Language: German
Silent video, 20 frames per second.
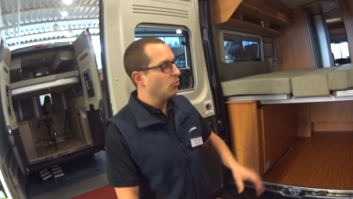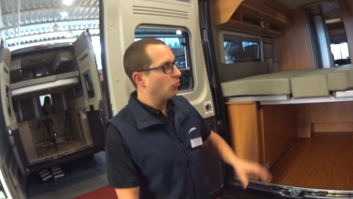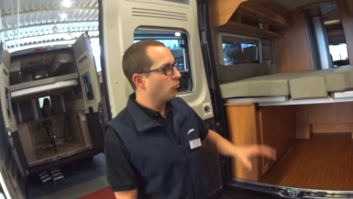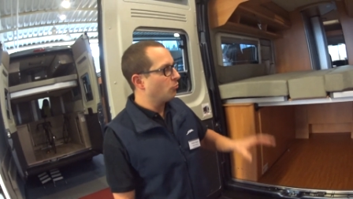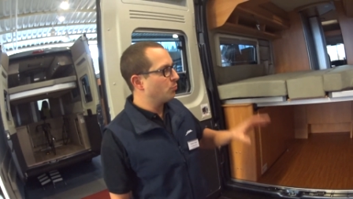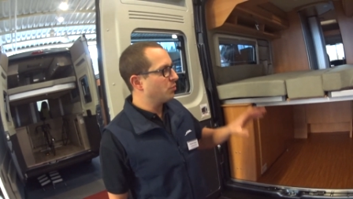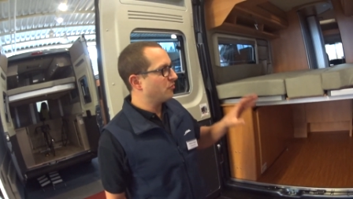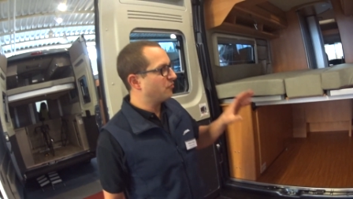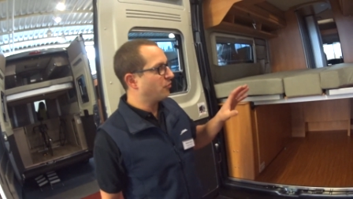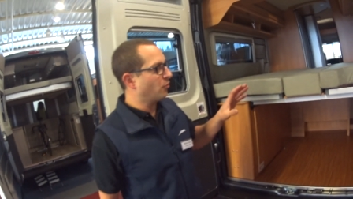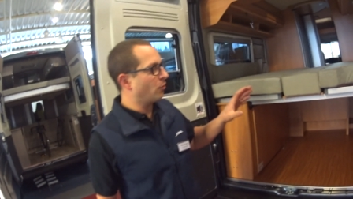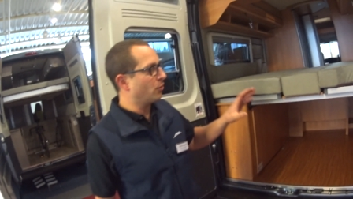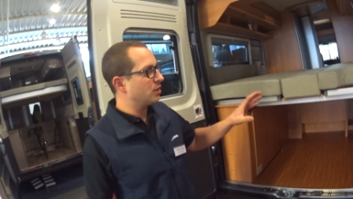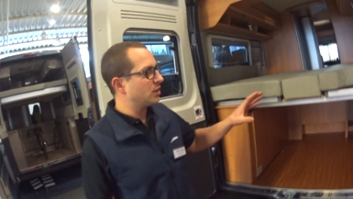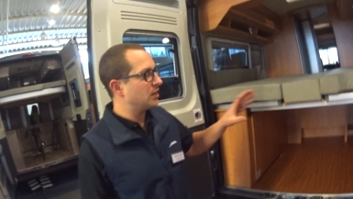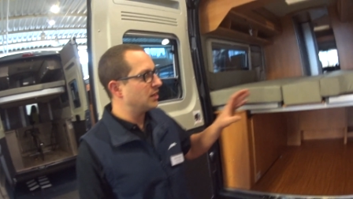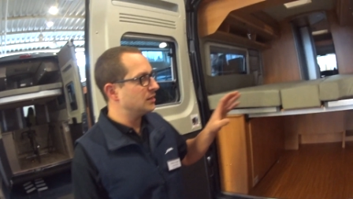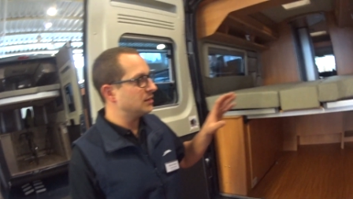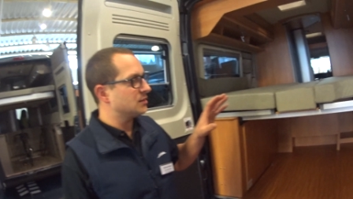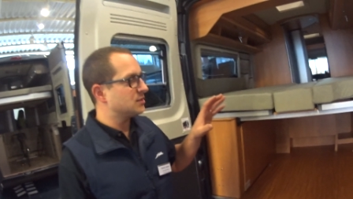Und bevor
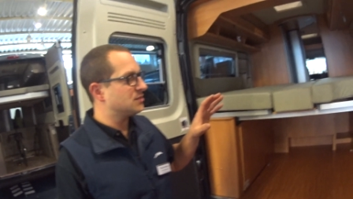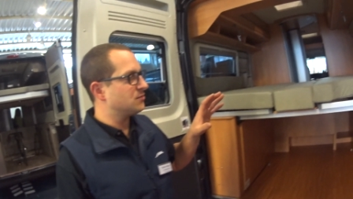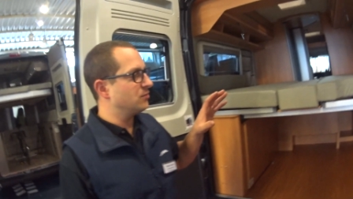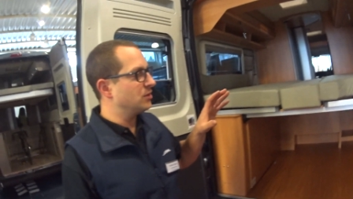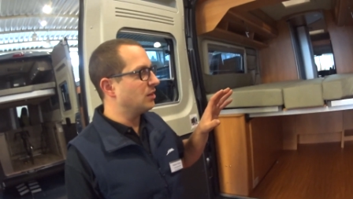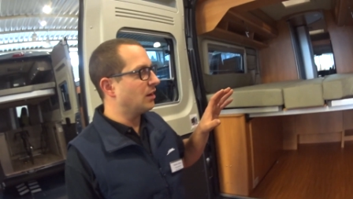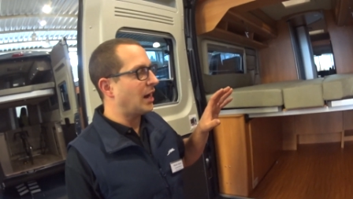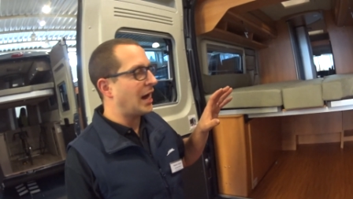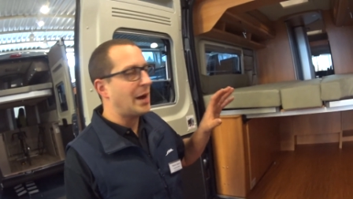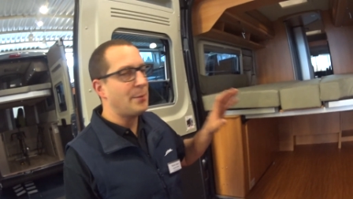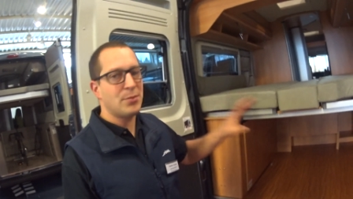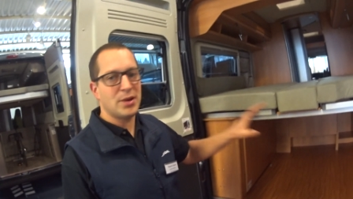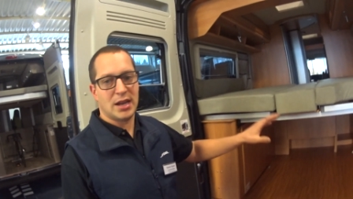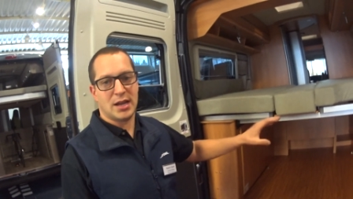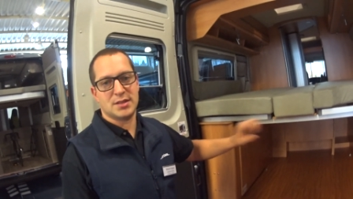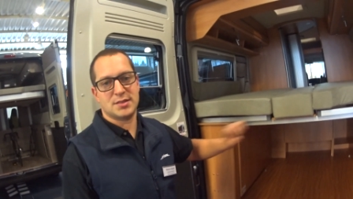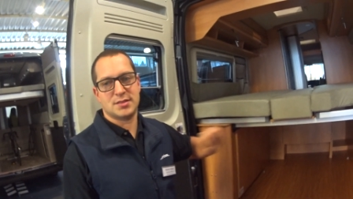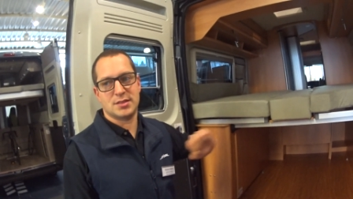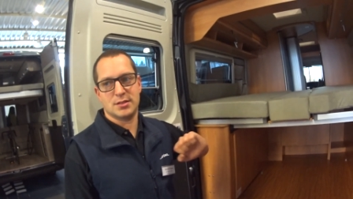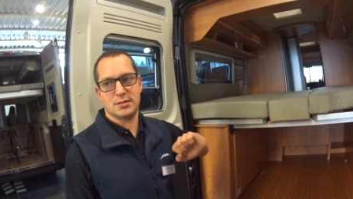ich ihn jetzt wieder
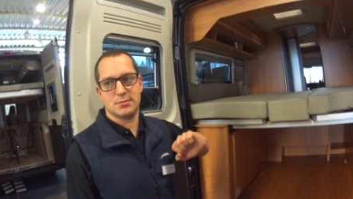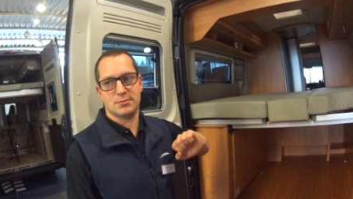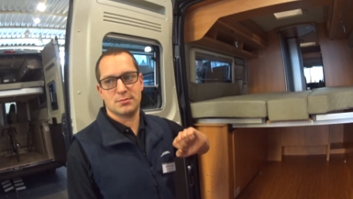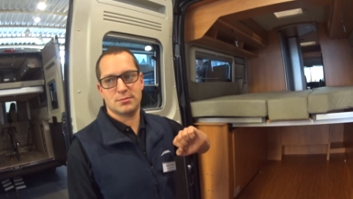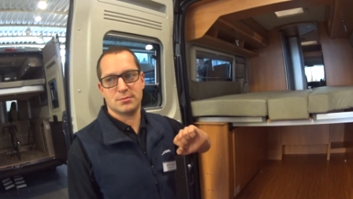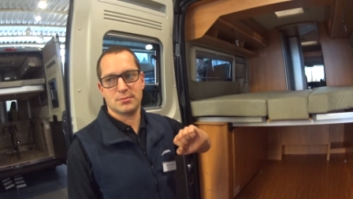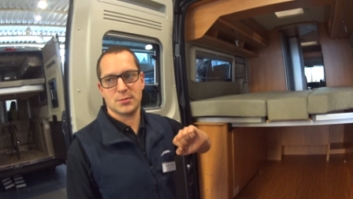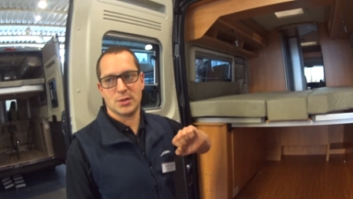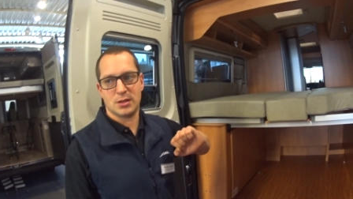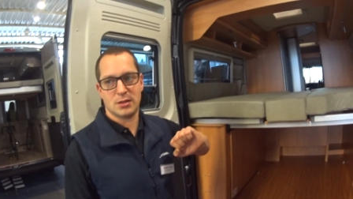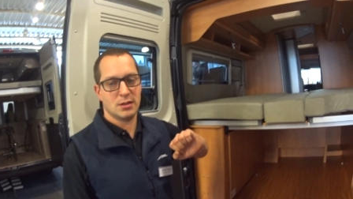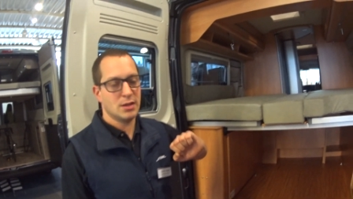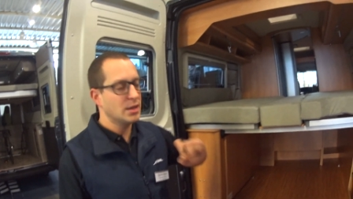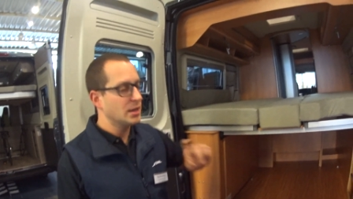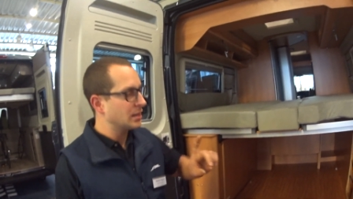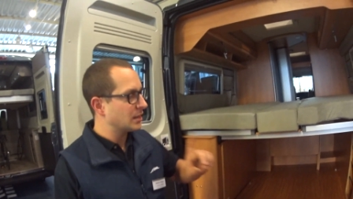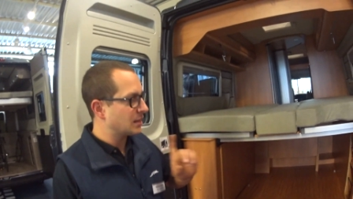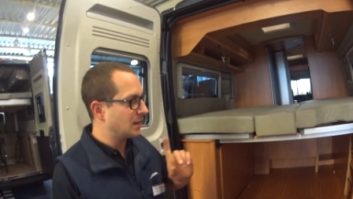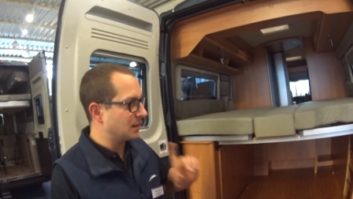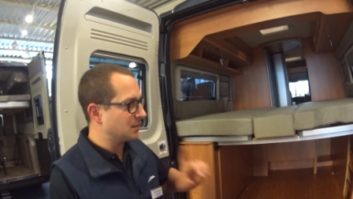ablasse, ja,
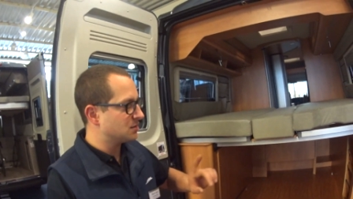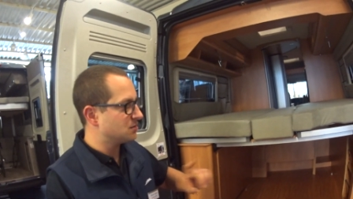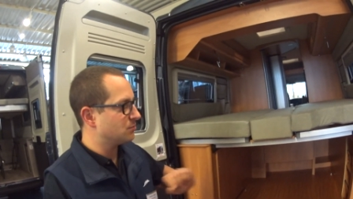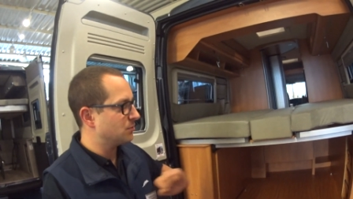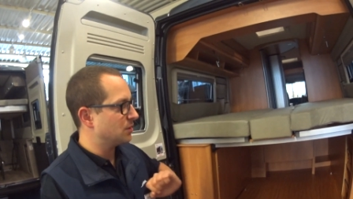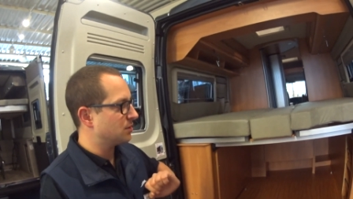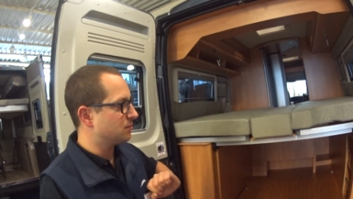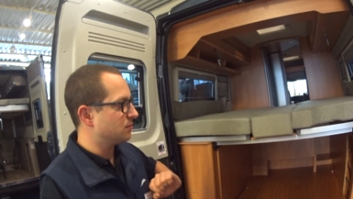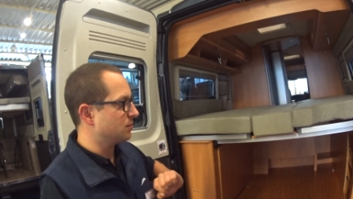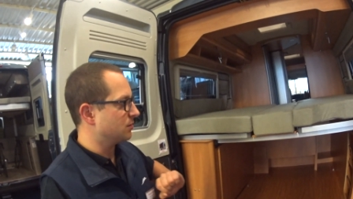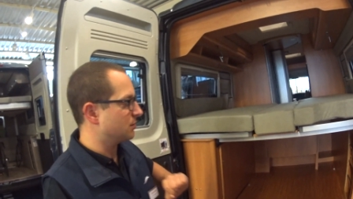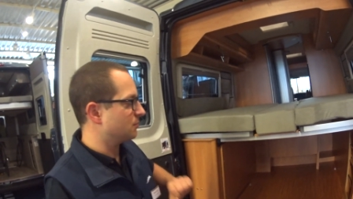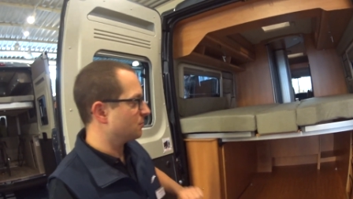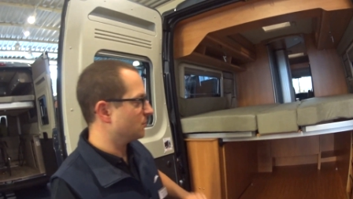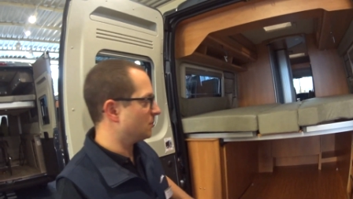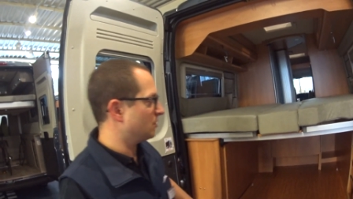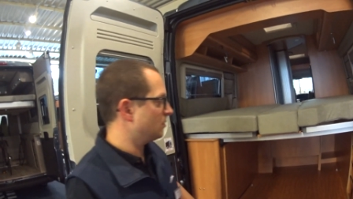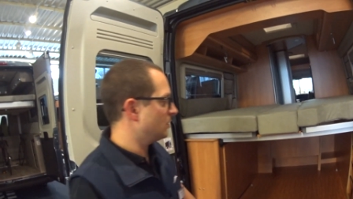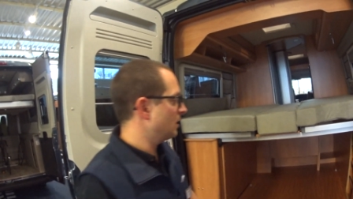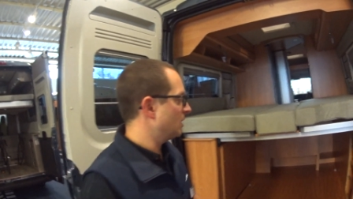ganz wichtig,
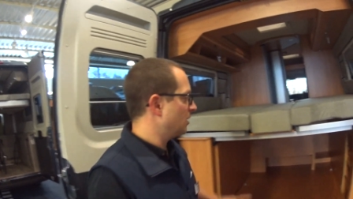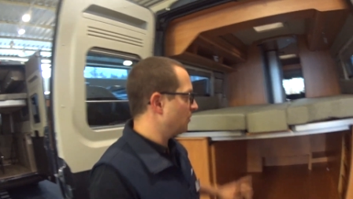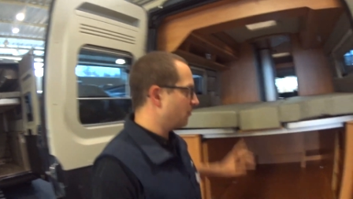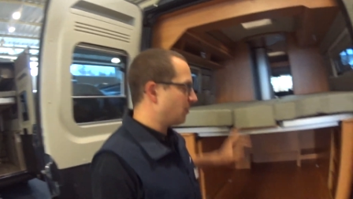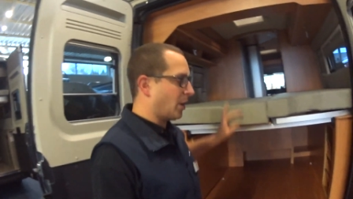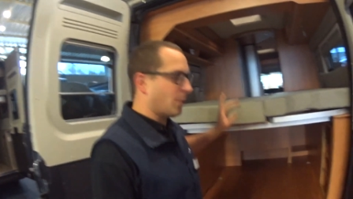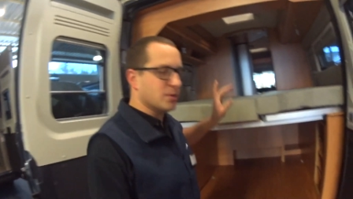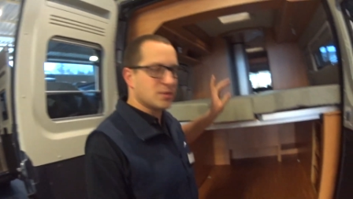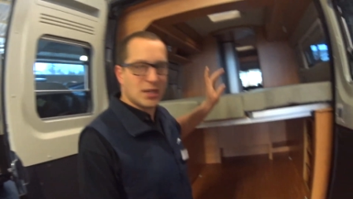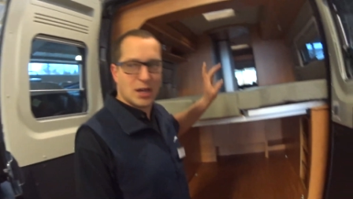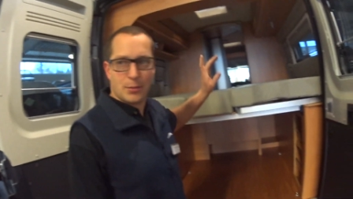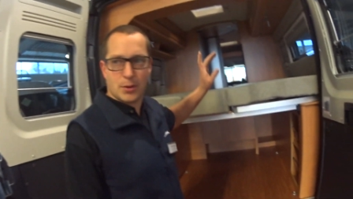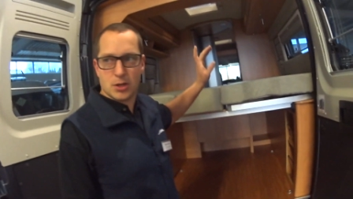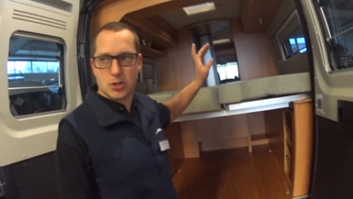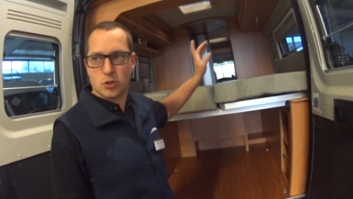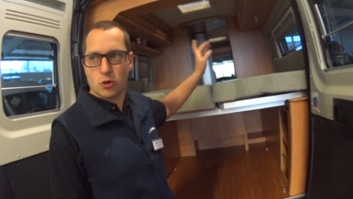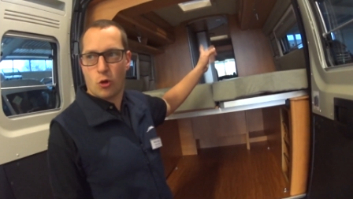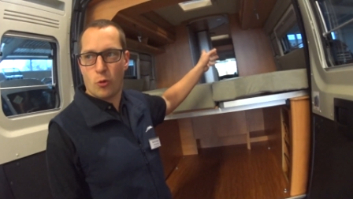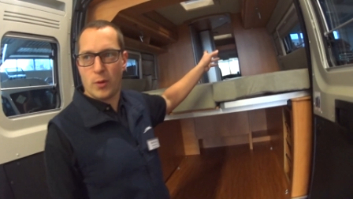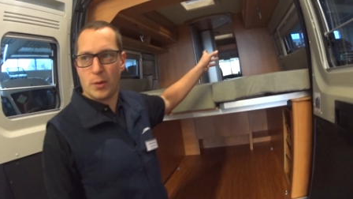ja, wir haben jetzt einmal den
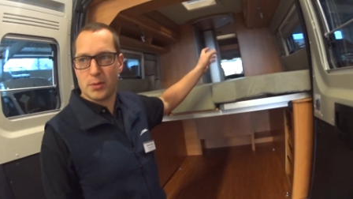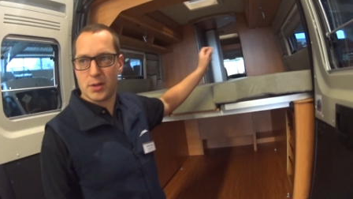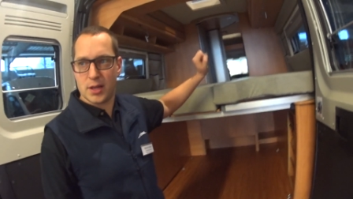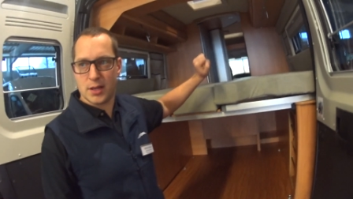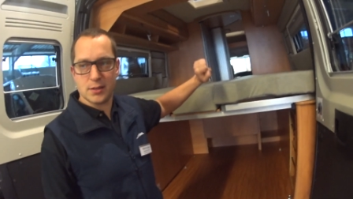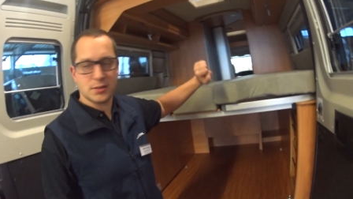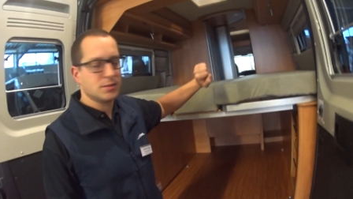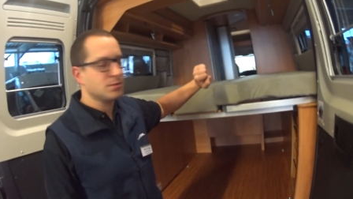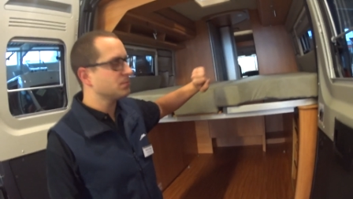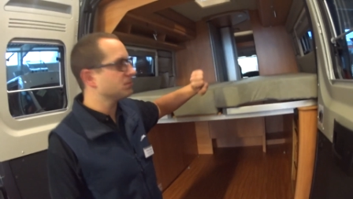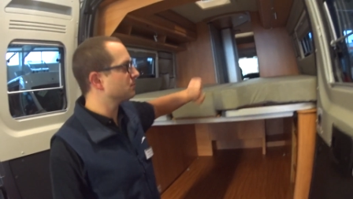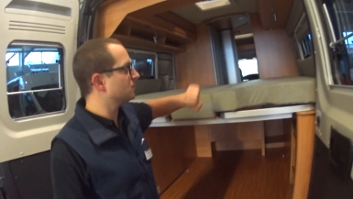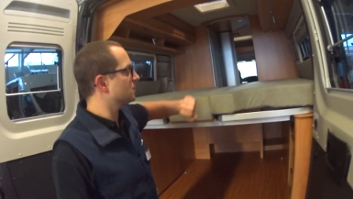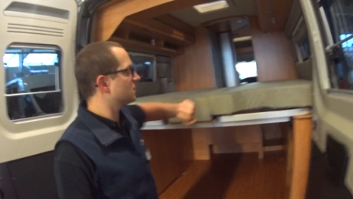Strom abgehängt. Mhm.